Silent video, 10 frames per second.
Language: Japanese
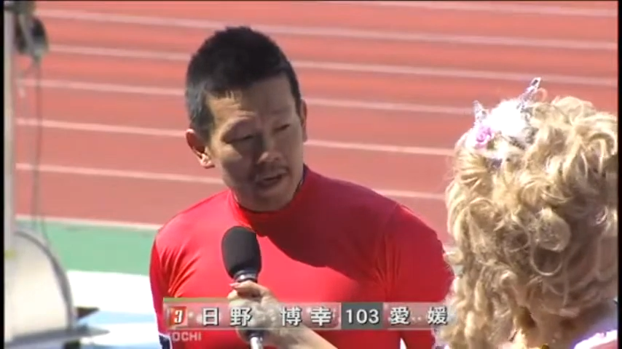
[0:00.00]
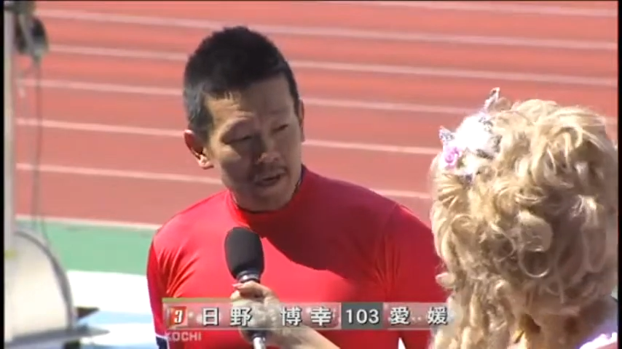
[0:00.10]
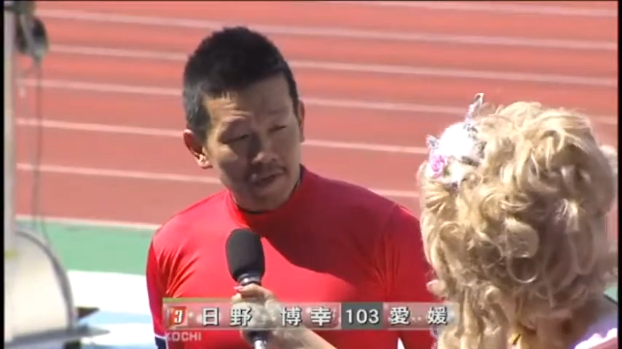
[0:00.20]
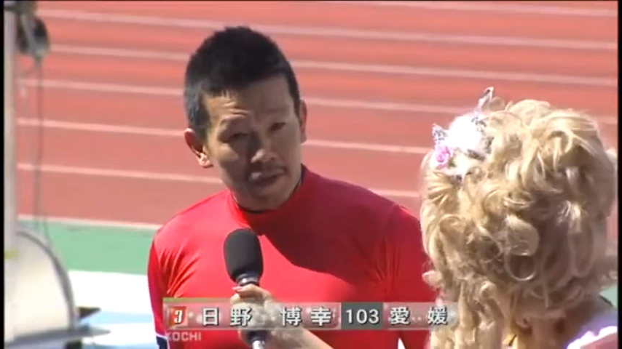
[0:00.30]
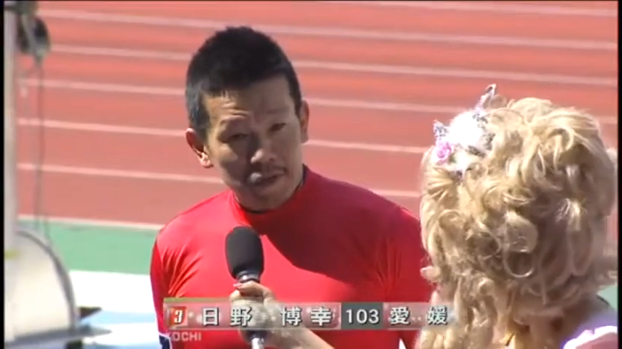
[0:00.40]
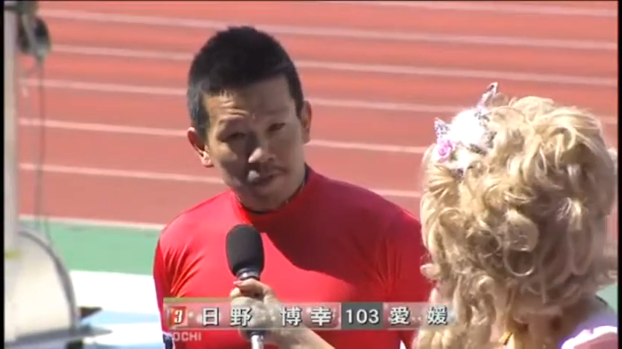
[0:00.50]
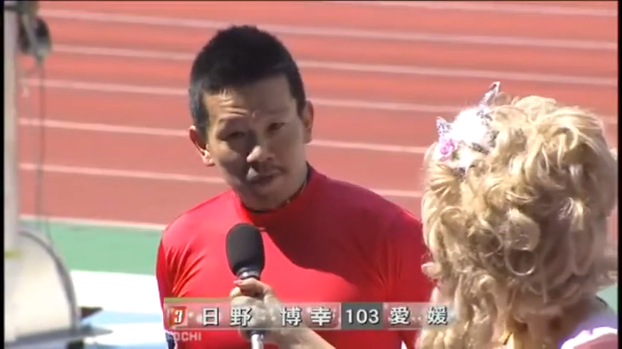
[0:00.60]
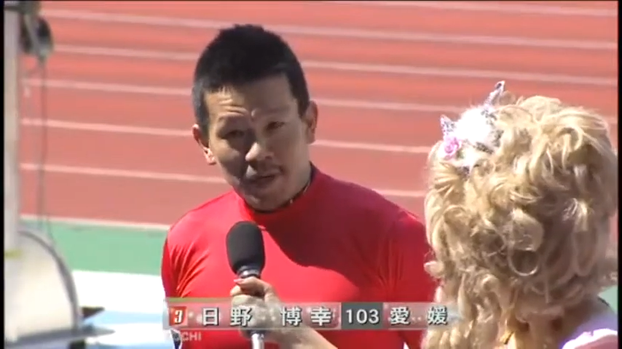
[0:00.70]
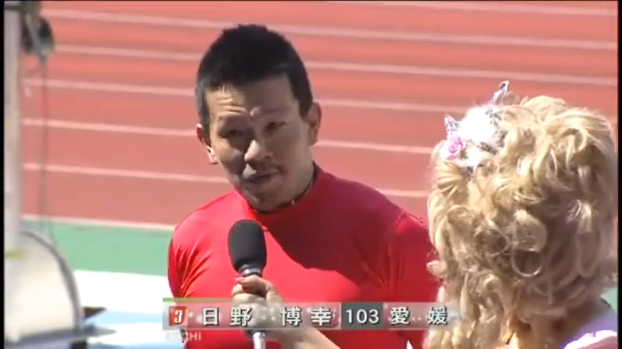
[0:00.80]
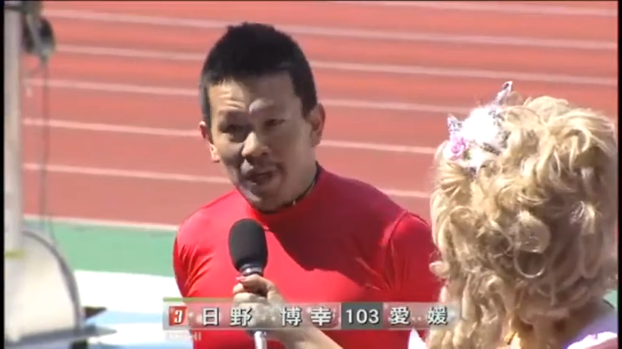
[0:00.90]
て自
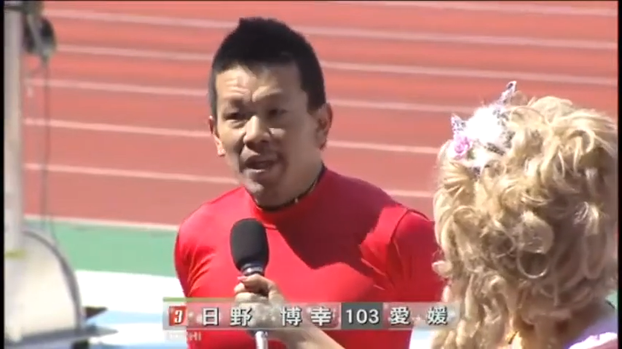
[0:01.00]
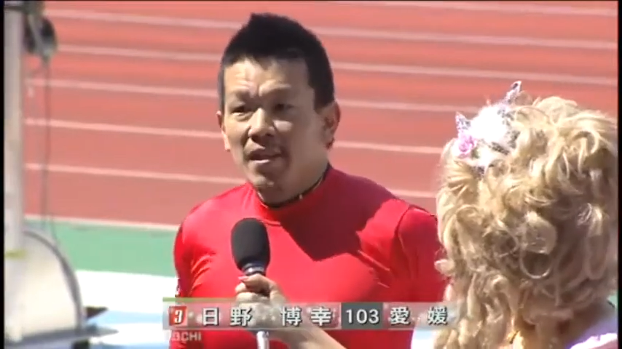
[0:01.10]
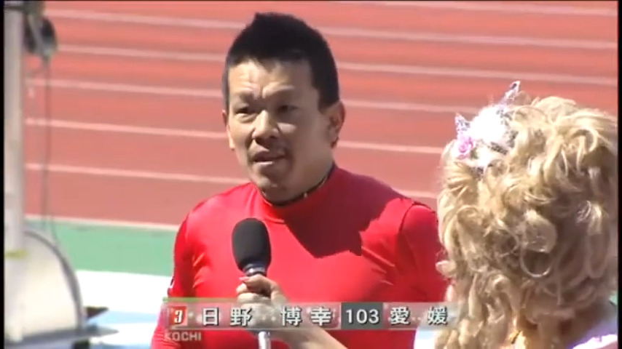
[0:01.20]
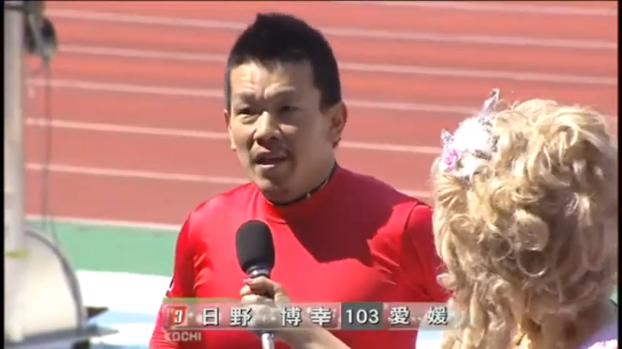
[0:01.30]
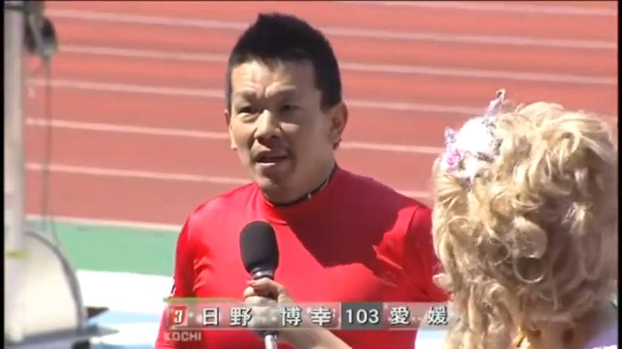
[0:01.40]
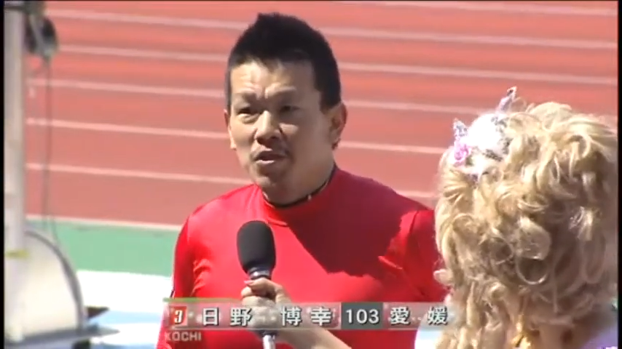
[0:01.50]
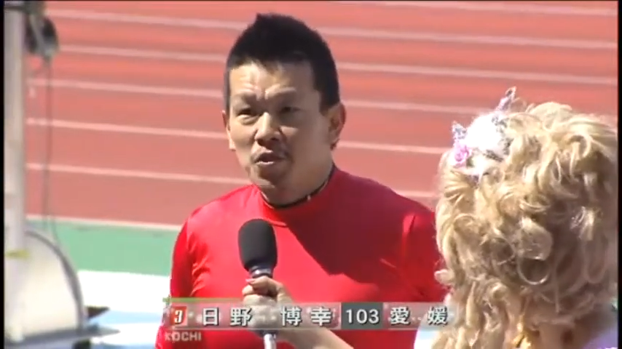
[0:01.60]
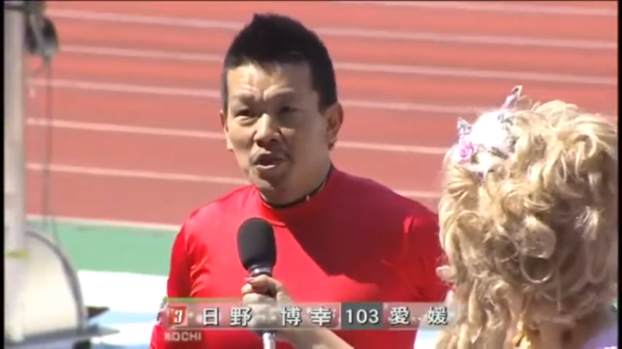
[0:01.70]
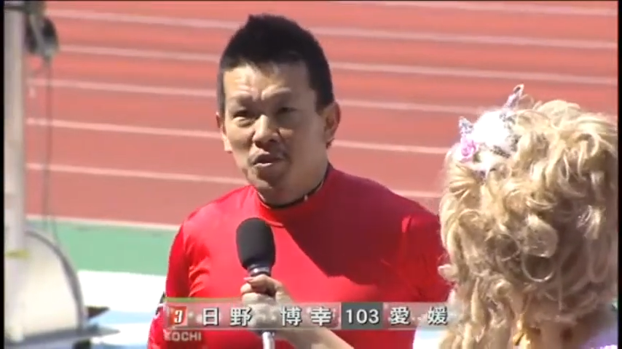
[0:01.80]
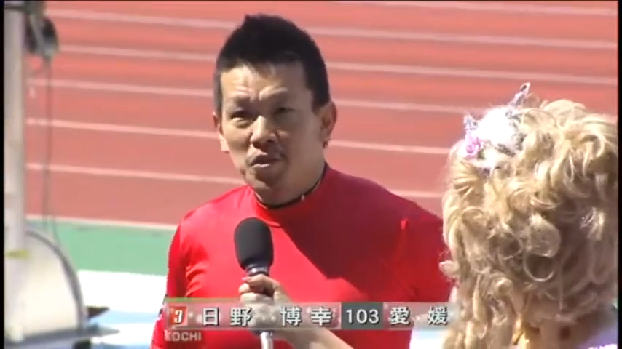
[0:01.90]
分から売れてたんで
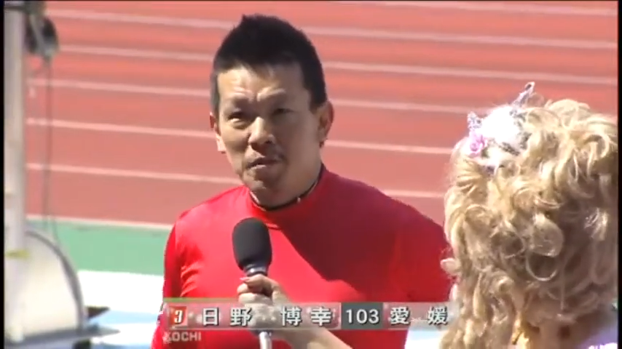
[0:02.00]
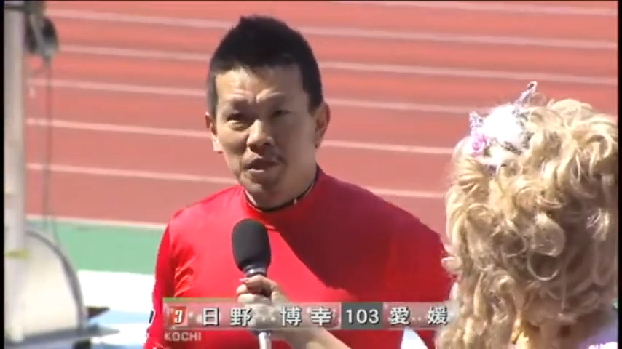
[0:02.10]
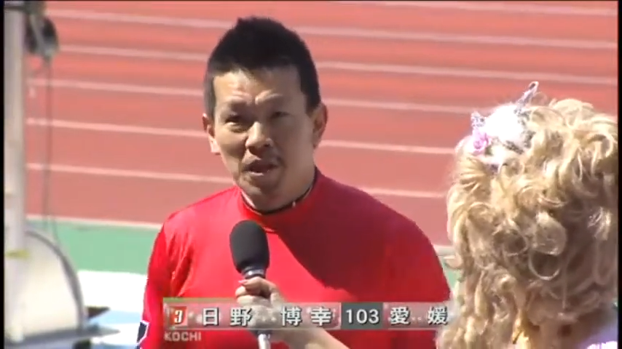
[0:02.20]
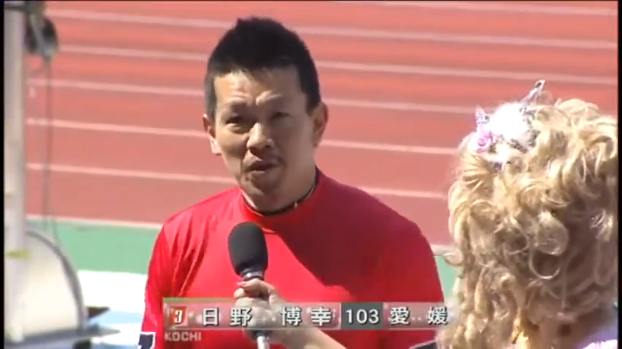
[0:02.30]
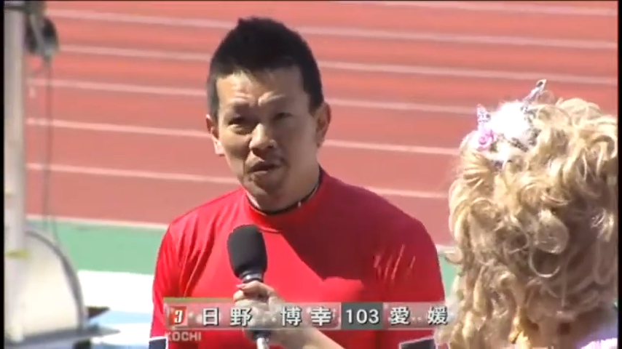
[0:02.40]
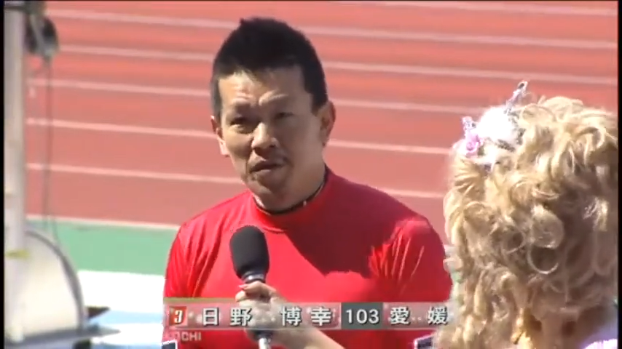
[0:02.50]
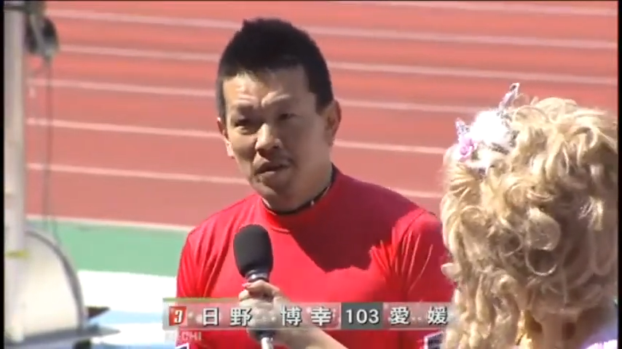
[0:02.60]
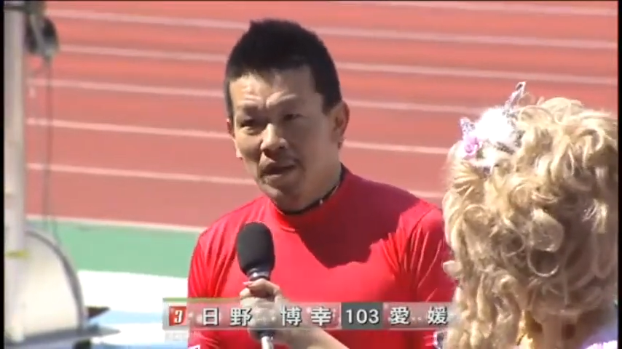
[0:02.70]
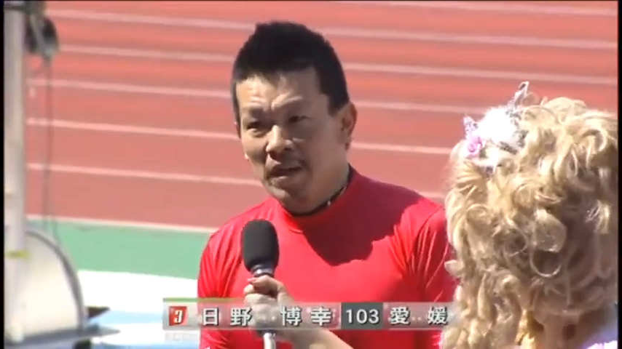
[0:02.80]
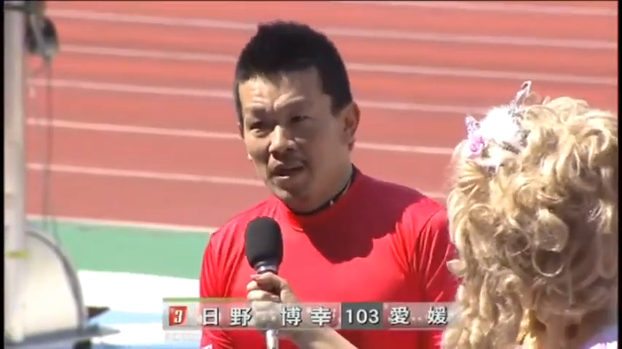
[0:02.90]
ちょっと緊張しましたけど
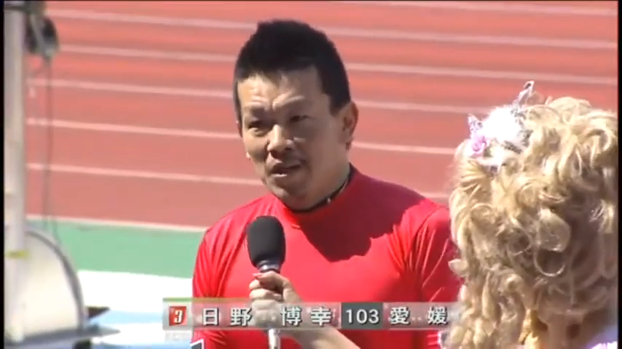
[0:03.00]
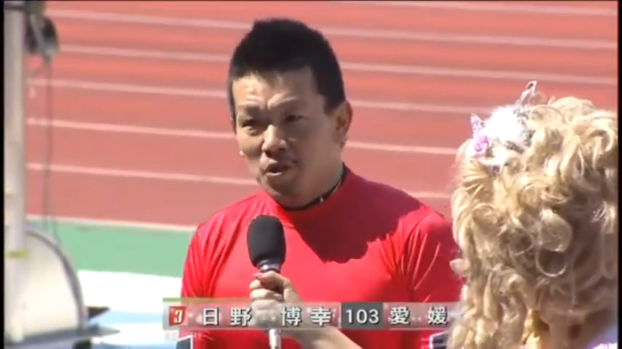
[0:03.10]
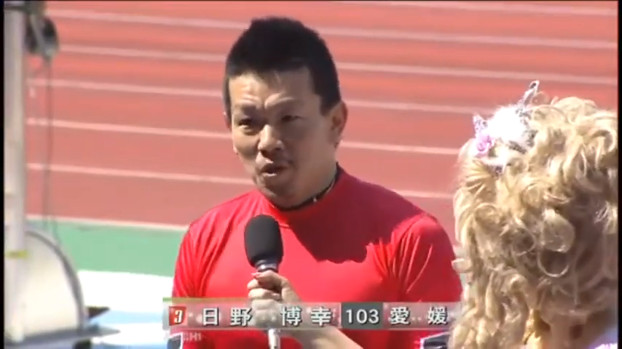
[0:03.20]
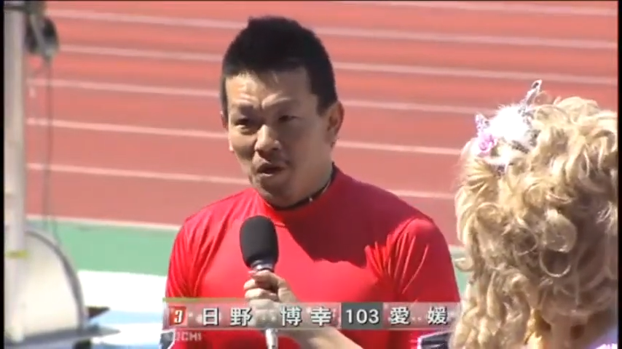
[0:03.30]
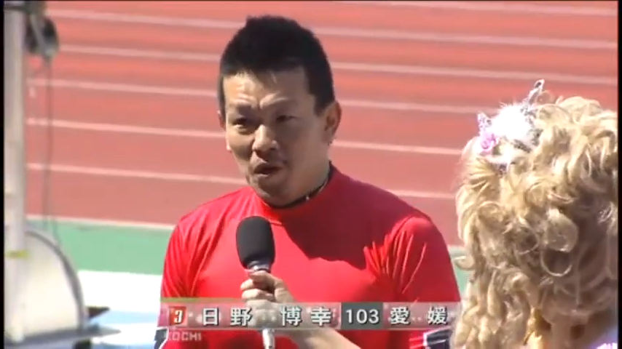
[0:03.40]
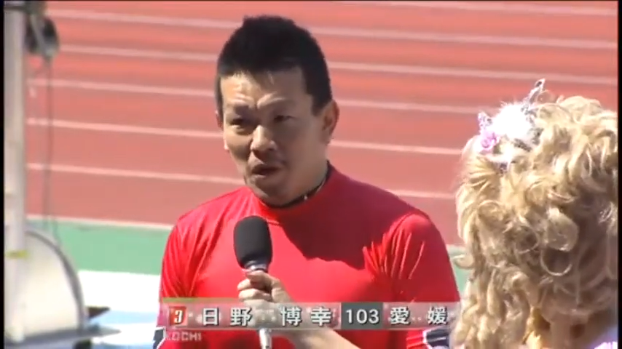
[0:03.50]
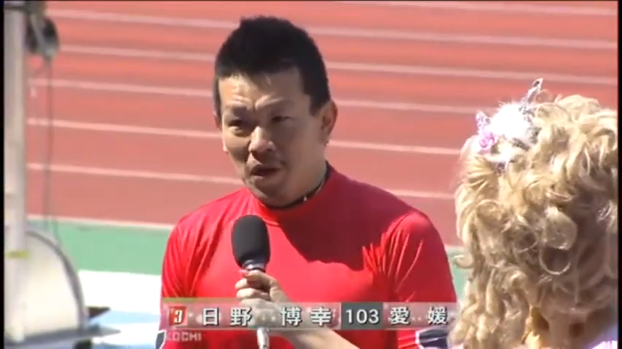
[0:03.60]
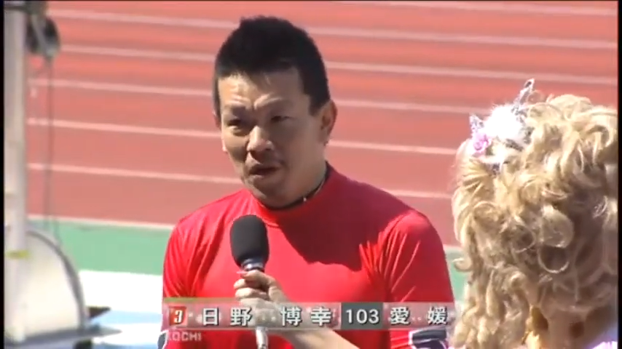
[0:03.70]
ちょっと